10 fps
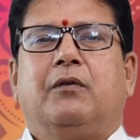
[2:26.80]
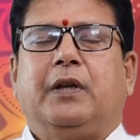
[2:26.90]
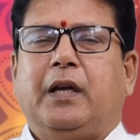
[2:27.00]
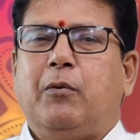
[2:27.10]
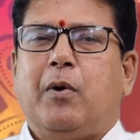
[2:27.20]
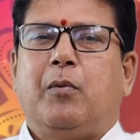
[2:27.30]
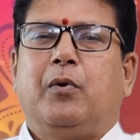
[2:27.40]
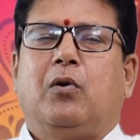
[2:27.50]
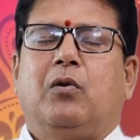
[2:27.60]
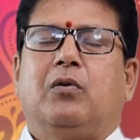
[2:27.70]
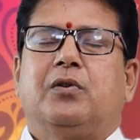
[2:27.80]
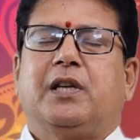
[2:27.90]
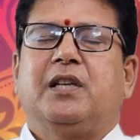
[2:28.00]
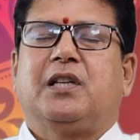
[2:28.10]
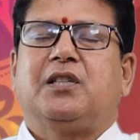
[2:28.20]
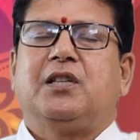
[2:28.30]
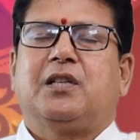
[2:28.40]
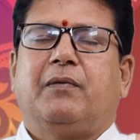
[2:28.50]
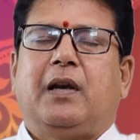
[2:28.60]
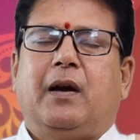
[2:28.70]
ద్వితీయ భావంలో శని
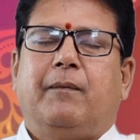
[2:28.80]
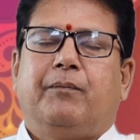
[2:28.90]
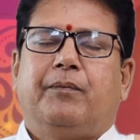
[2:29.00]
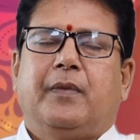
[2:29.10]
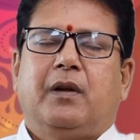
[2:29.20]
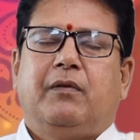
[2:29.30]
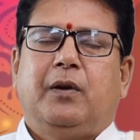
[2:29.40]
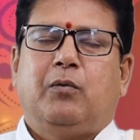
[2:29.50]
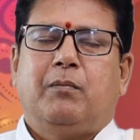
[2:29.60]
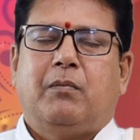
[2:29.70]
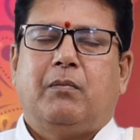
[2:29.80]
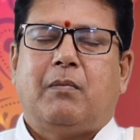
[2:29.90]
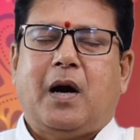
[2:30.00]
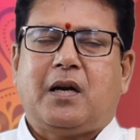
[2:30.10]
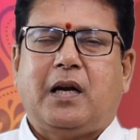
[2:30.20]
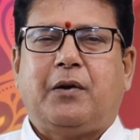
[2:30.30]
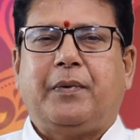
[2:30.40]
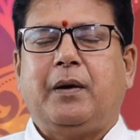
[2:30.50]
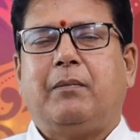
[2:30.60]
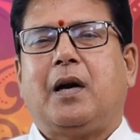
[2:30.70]
సంచరించడం వల్ల వీరు
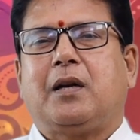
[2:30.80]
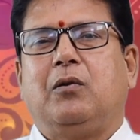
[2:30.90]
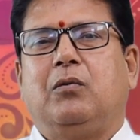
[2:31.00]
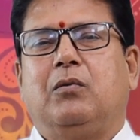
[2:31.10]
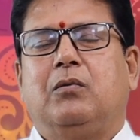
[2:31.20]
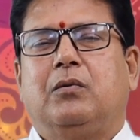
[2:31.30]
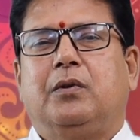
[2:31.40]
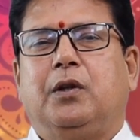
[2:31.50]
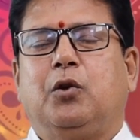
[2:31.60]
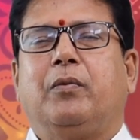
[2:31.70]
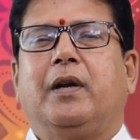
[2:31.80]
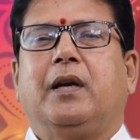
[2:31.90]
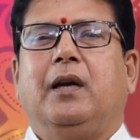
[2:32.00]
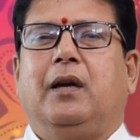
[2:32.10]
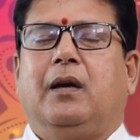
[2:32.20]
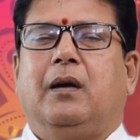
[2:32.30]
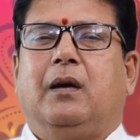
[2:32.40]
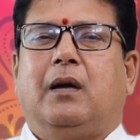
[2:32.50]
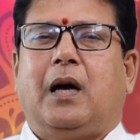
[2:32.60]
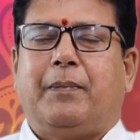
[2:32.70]
మాట్లాడేటువంటి మాటలు ఎదుటివారికి
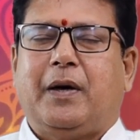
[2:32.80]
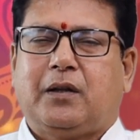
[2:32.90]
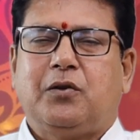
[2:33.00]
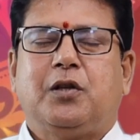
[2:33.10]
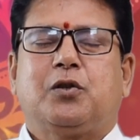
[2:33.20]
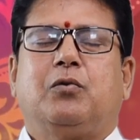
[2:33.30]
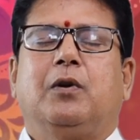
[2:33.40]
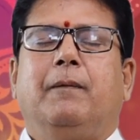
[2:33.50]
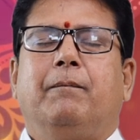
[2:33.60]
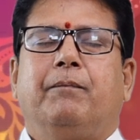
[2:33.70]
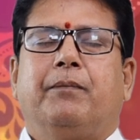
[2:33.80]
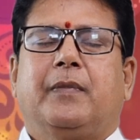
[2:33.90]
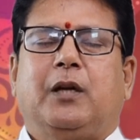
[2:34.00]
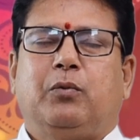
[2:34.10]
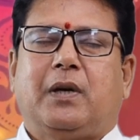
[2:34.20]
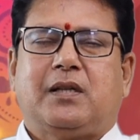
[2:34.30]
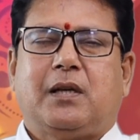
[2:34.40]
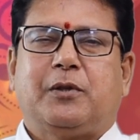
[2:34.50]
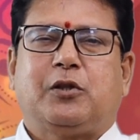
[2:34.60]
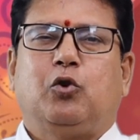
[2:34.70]
అపార్థం చేసుకోవడం తద్వారా
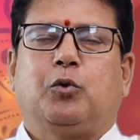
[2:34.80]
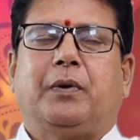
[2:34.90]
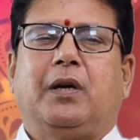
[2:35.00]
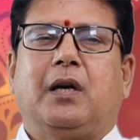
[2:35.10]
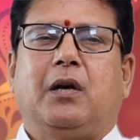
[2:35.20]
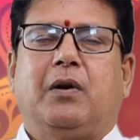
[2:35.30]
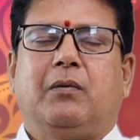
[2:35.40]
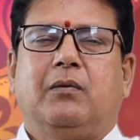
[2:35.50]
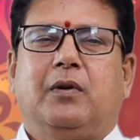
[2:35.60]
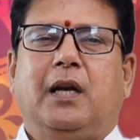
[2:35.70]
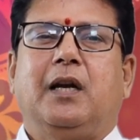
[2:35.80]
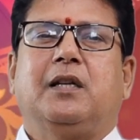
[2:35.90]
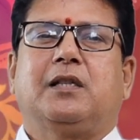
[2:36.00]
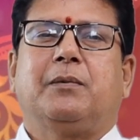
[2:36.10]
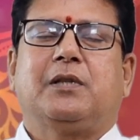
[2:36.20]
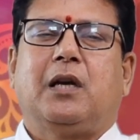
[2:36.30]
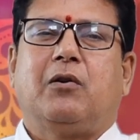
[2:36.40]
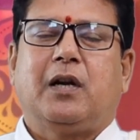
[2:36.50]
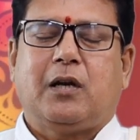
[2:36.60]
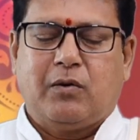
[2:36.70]
సమస్యలు ఉత్పన్నం కావడం ఇలాంటి సమస్యలు
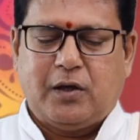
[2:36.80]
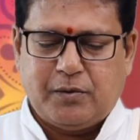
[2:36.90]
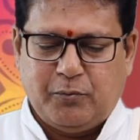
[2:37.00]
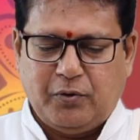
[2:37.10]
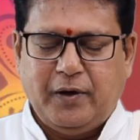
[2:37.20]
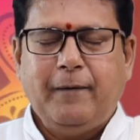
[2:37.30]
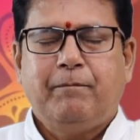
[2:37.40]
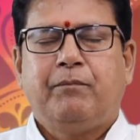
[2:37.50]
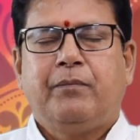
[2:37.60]
రావడానికి అవకాశం ఉంటుంది